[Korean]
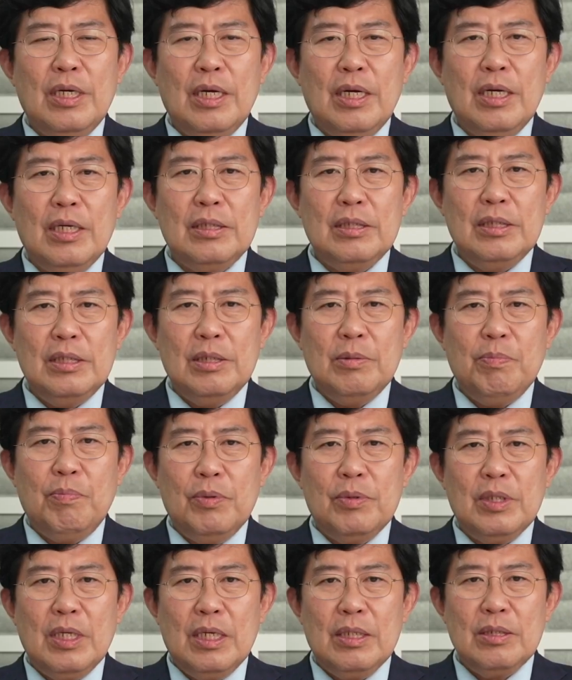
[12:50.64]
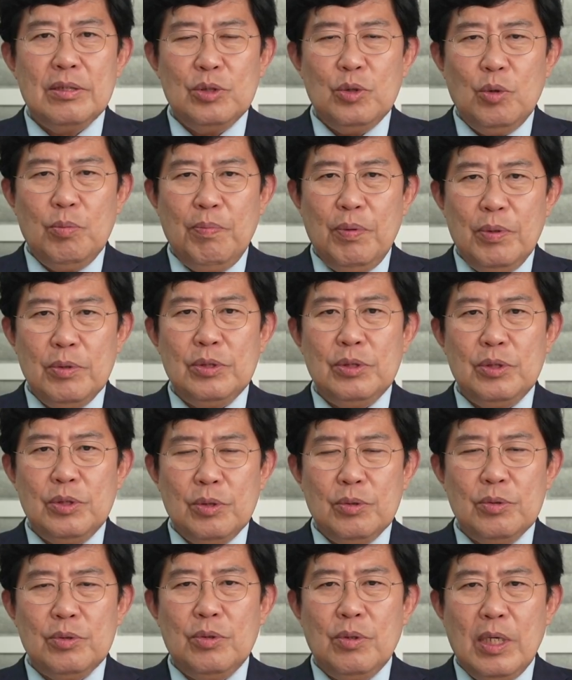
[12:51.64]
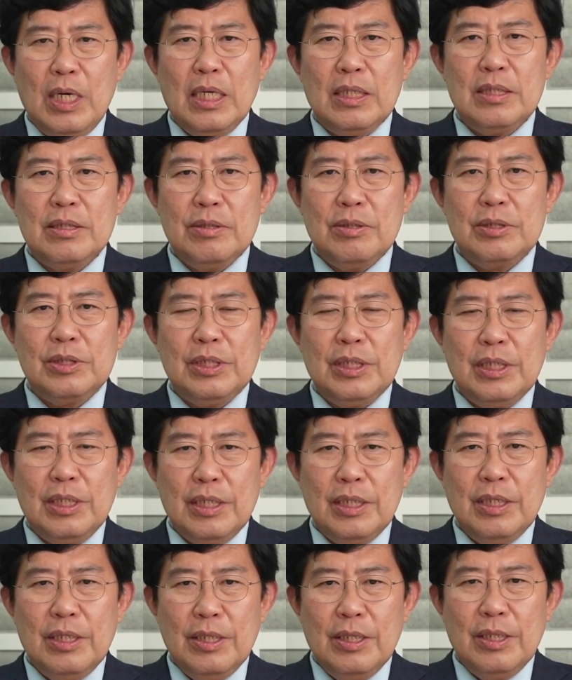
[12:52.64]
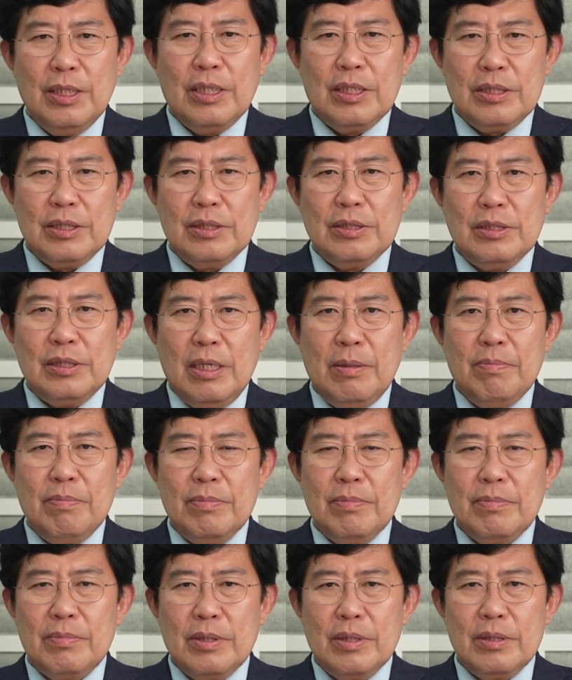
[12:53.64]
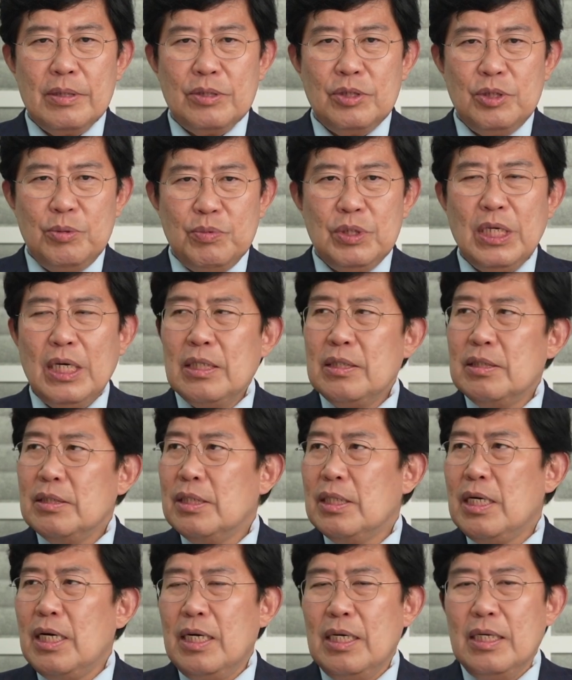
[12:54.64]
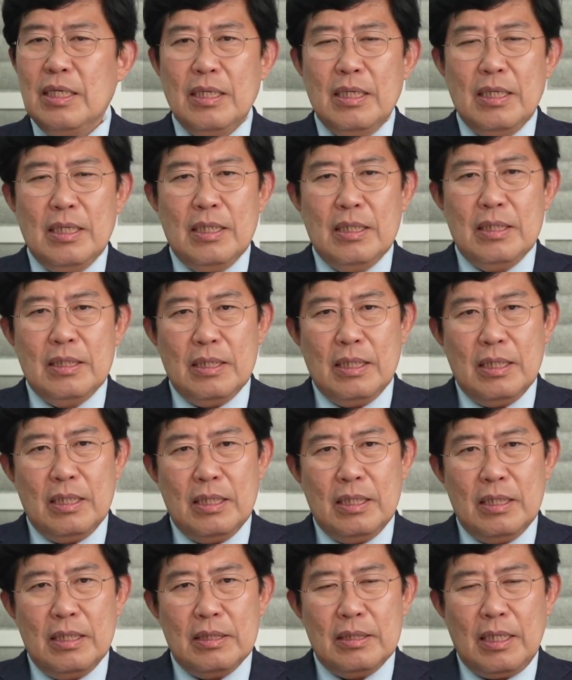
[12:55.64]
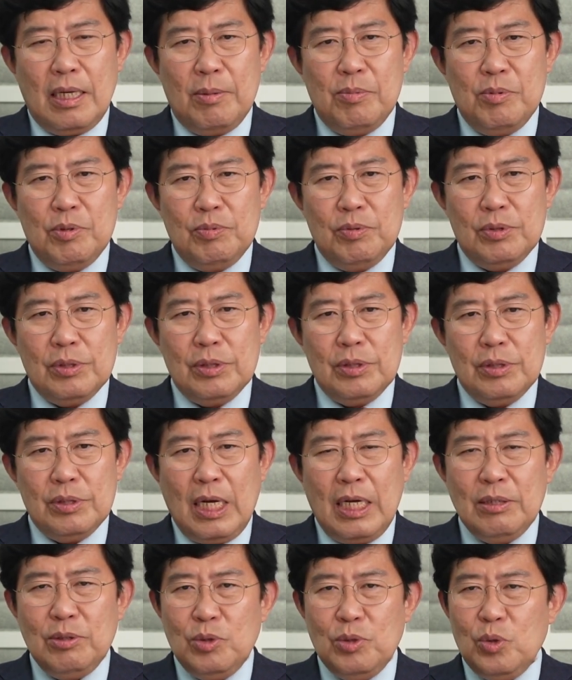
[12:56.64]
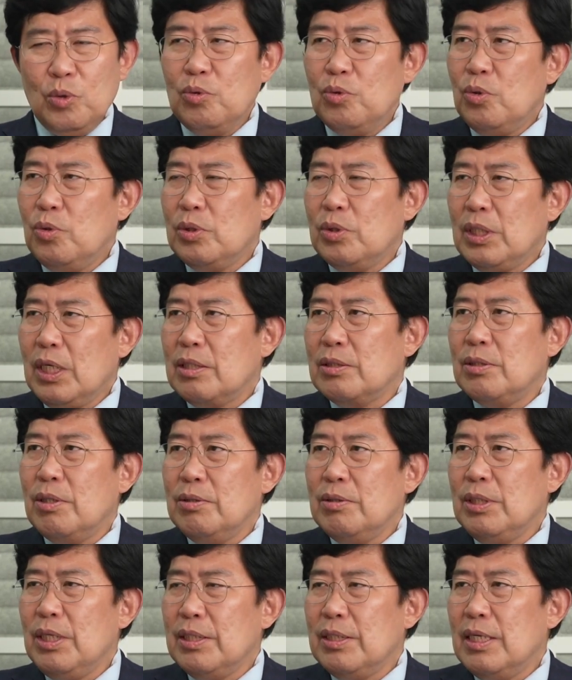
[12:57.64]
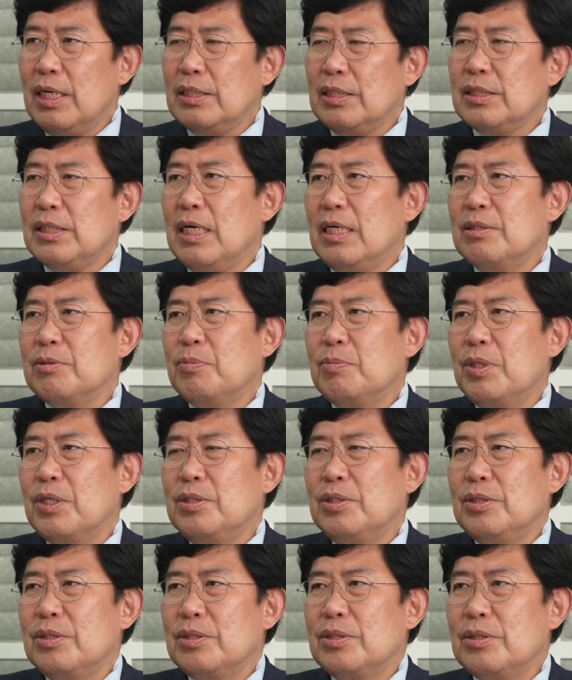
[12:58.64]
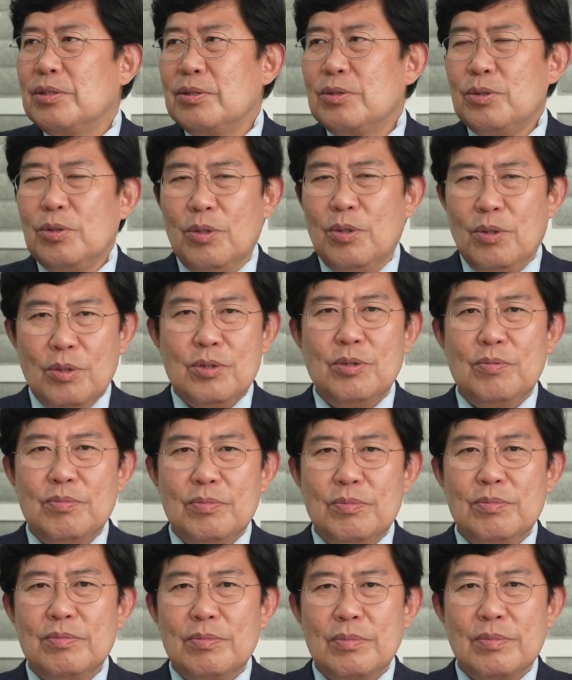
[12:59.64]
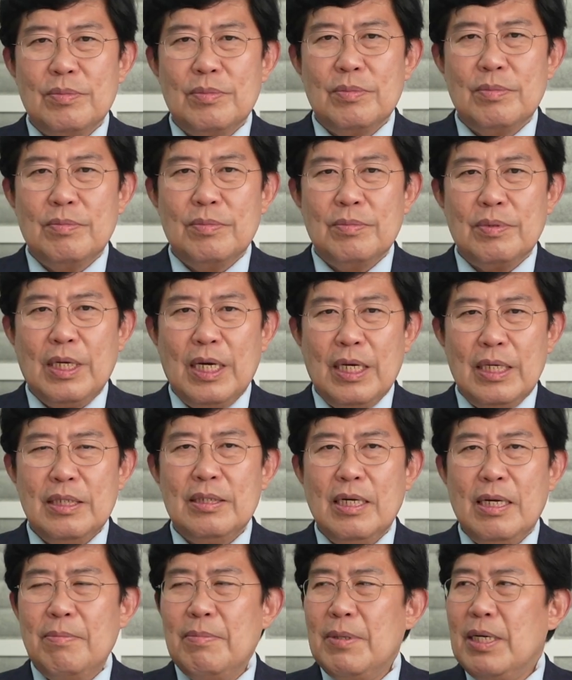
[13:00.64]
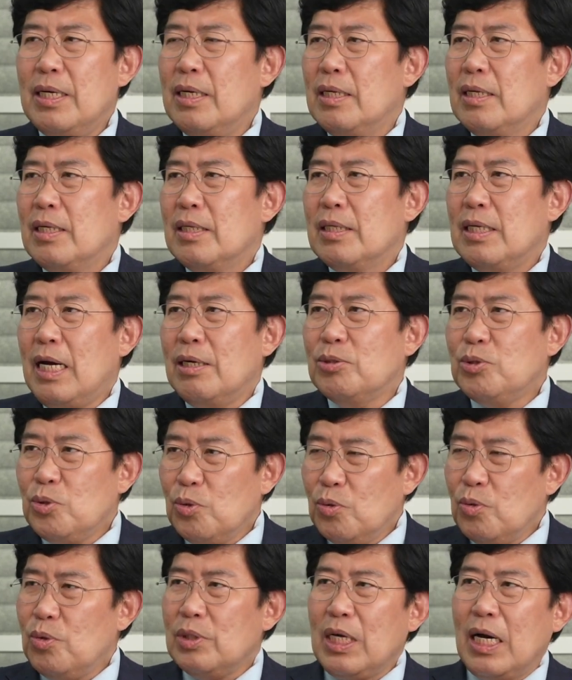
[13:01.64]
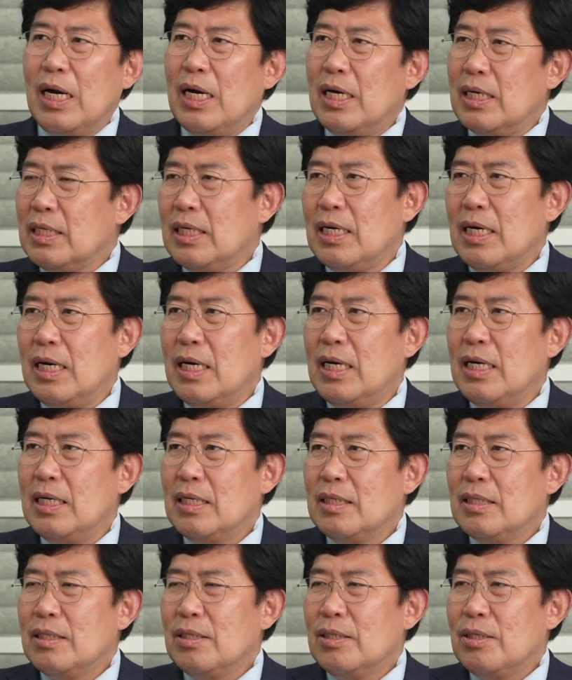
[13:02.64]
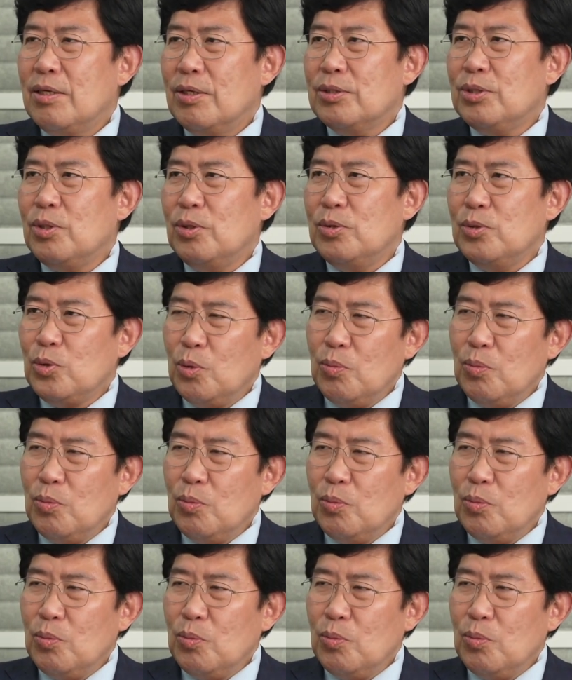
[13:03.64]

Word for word: 때 이익 본다는 숏 포지션으로 가는 것이 참 쉽지 않아. 그러니까 어, 대부분 그 한쪽으로 딱 선택을 하질 않으면은 네. 조금 음, 개인은 아마 양쪽으로 다 하기가 음, 음, 어떤